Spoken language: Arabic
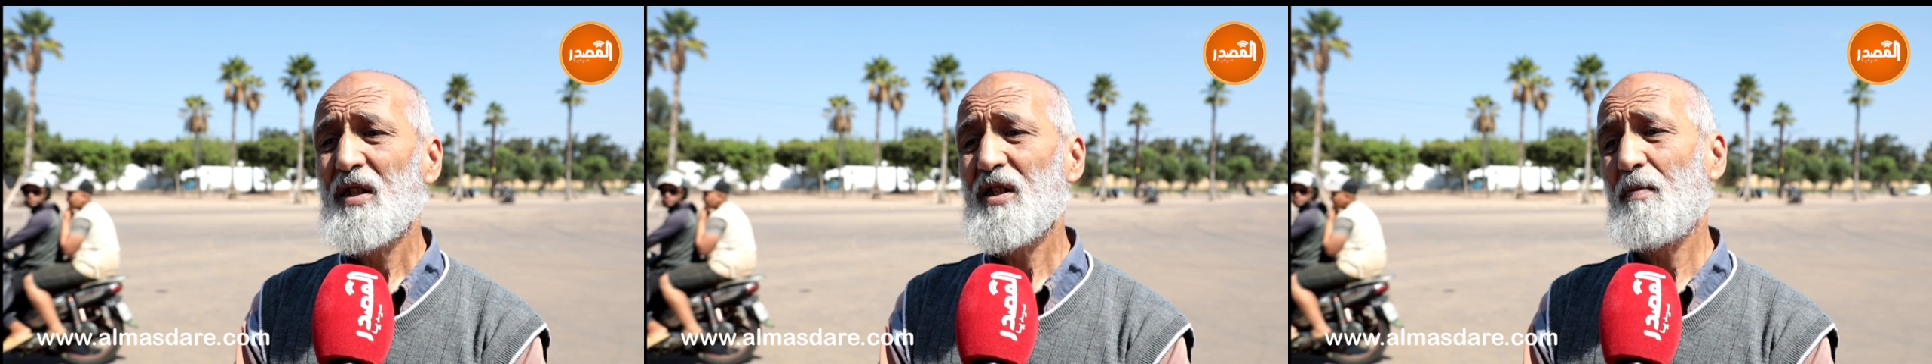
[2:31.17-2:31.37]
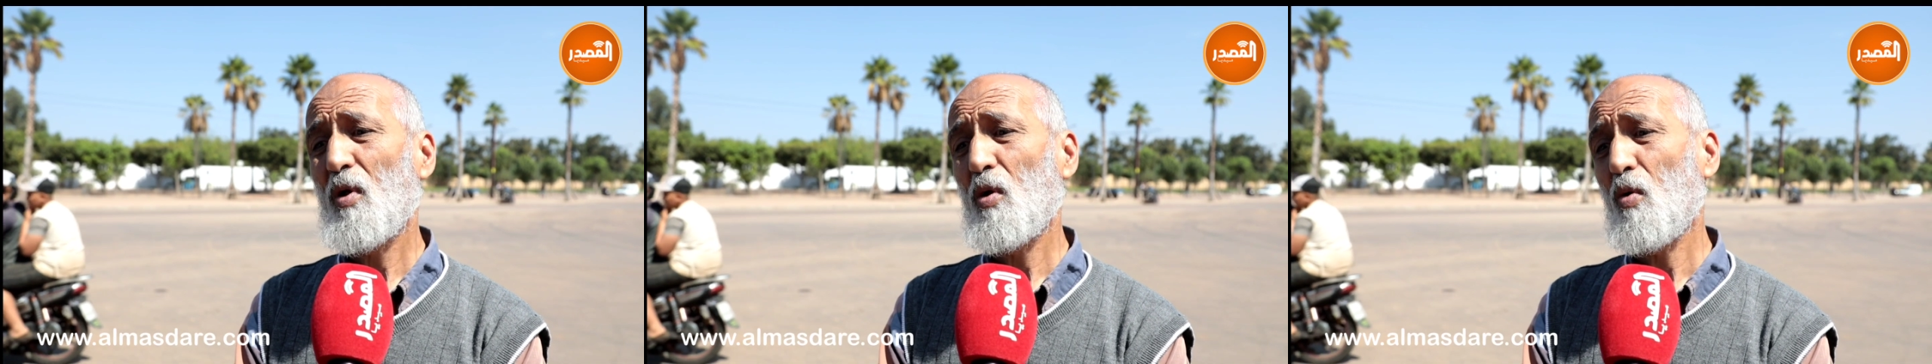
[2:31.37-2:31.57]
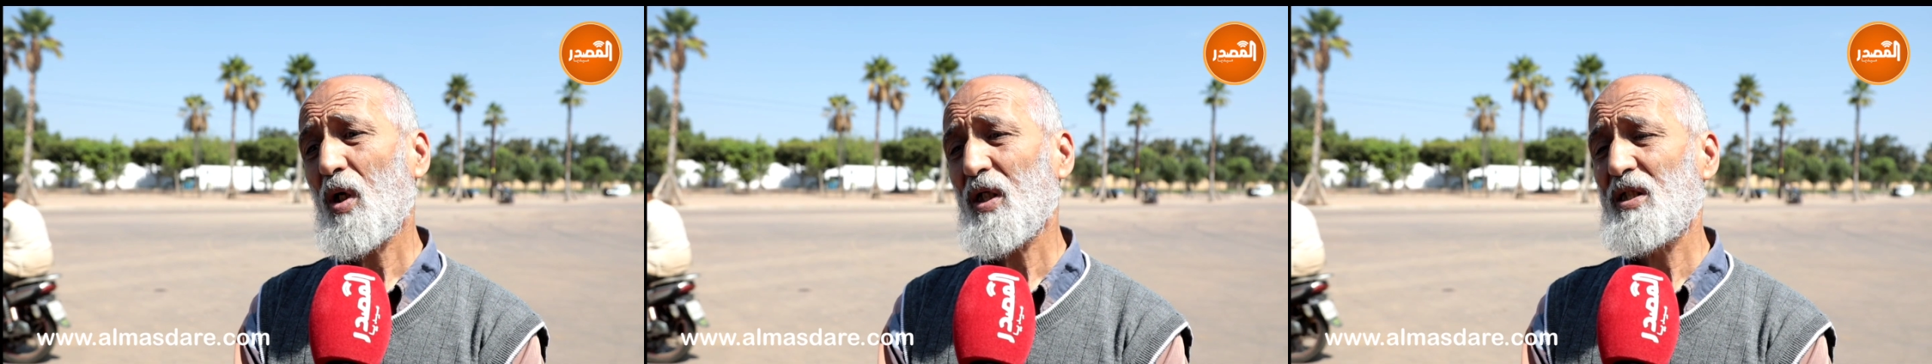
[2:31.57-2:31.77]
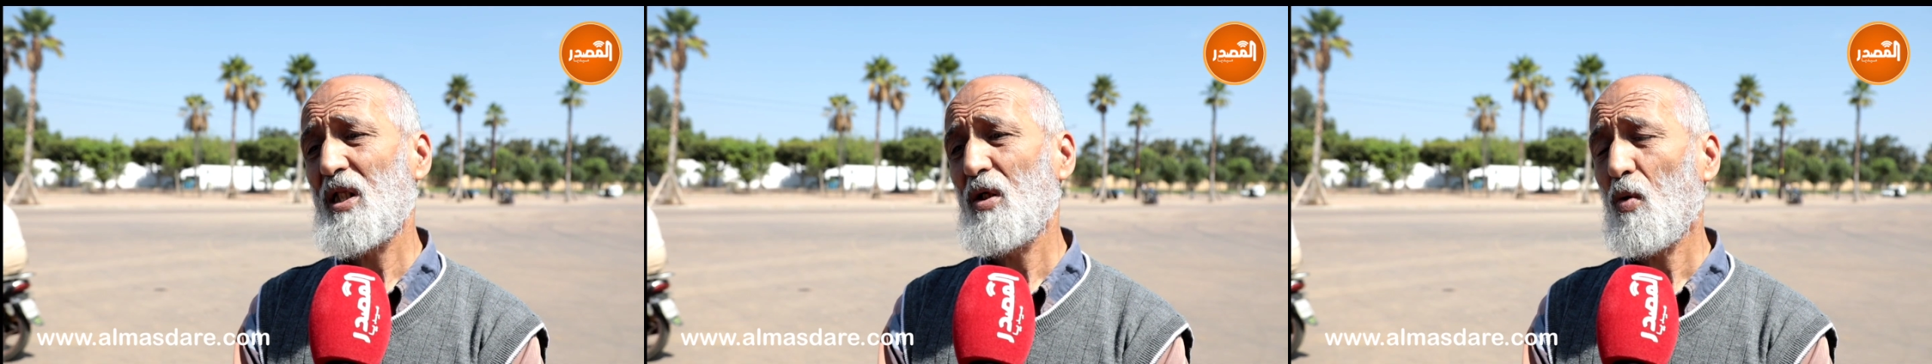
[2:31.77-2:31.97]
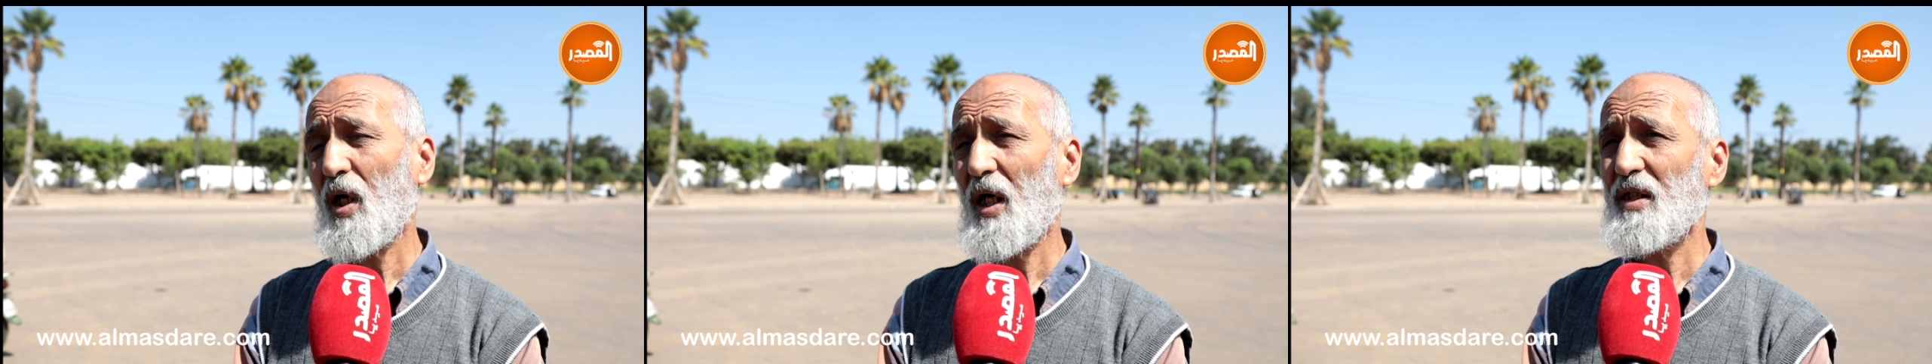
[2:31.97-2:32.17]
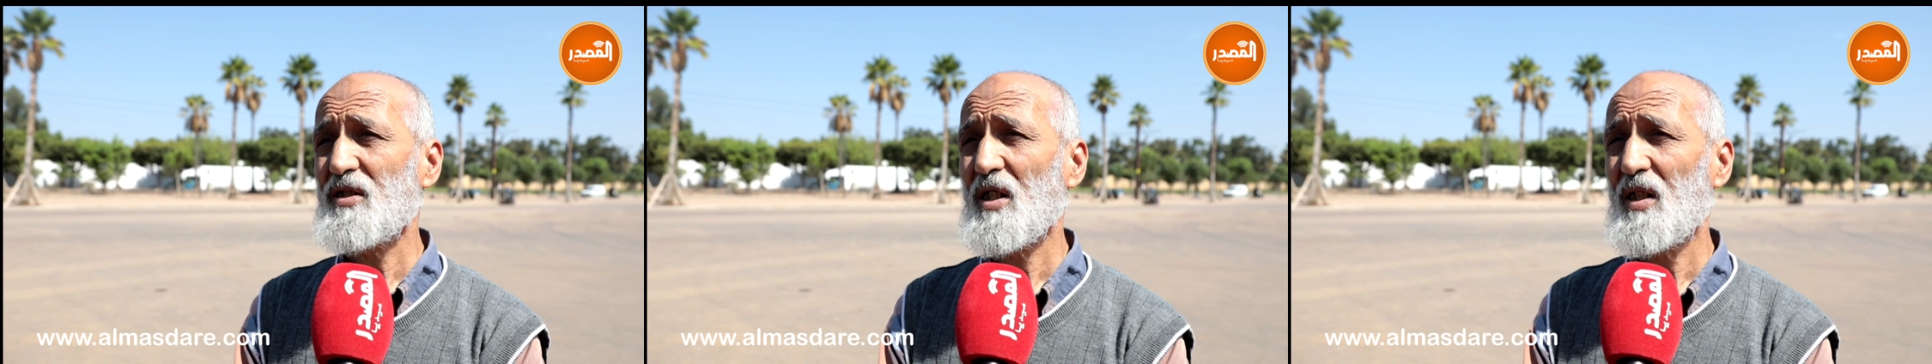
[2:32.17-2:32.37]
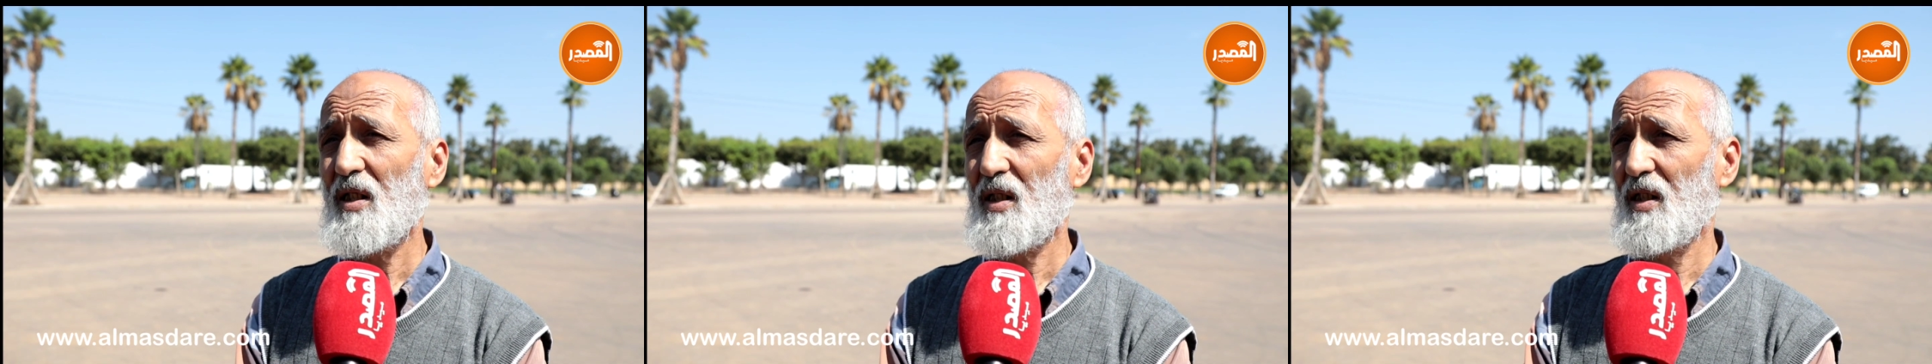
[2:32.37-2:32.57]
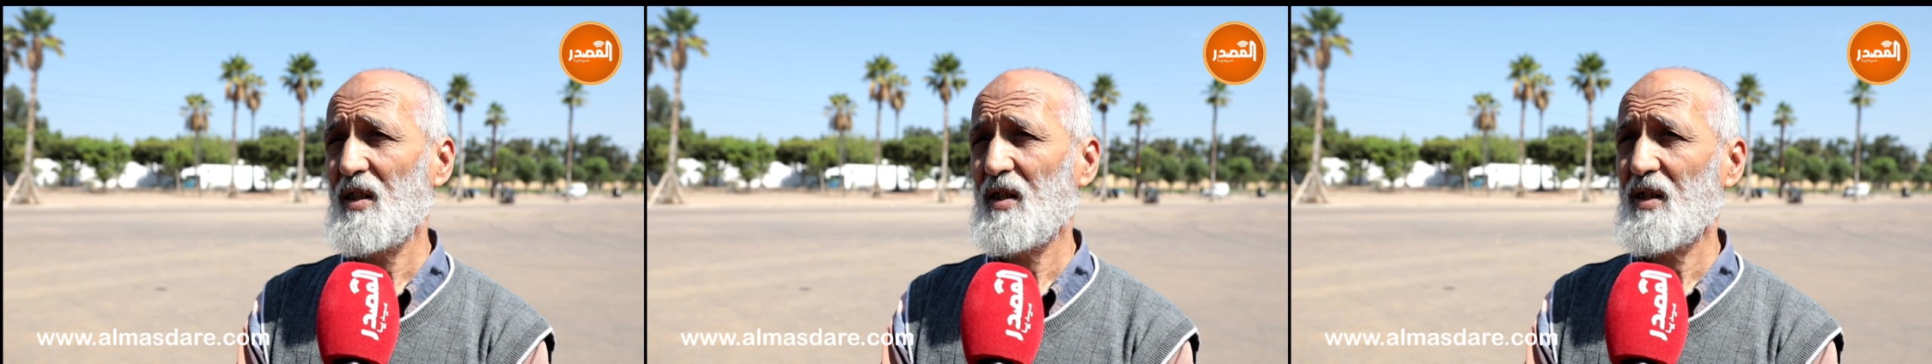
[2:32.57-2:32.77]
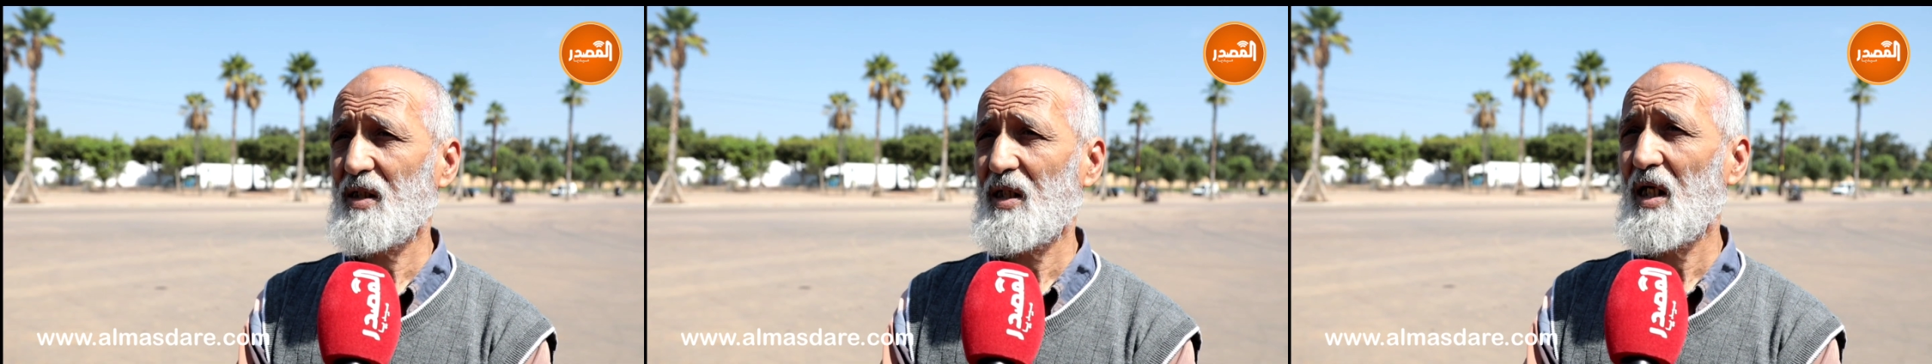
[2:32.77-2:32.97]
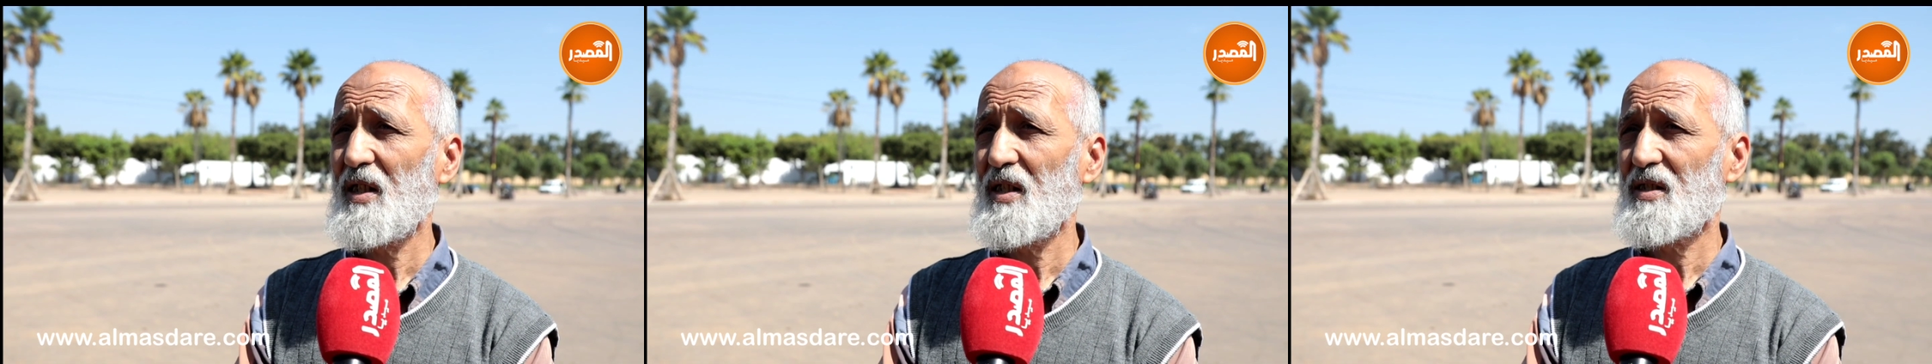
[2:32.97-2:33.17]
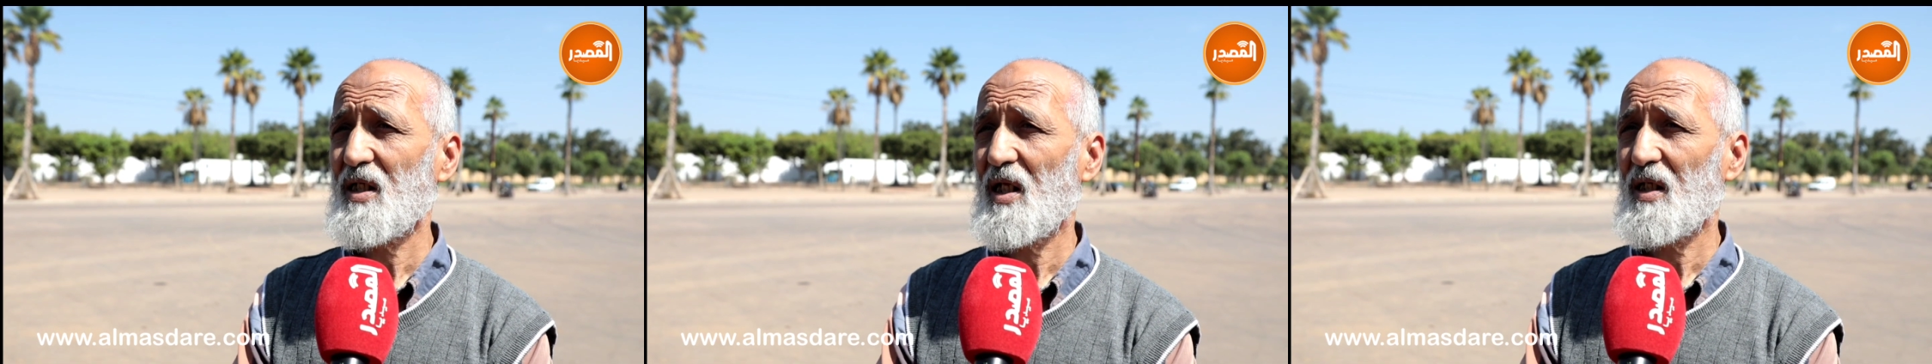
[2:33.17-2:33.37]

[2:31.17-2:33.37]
دابا الوقت اللي وقعت هذه الكارثه